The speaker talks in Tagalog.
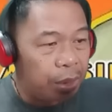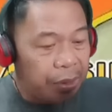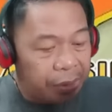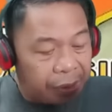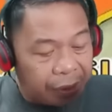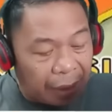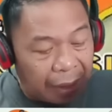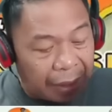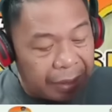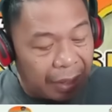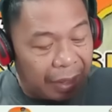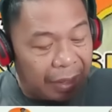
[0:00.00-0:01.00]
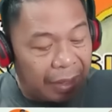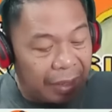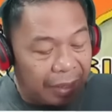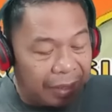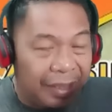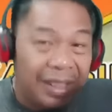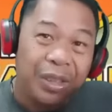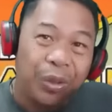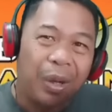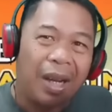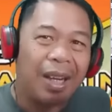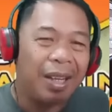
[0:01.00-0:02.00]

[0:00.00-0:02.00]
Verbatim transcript: sa kanyang ginawa.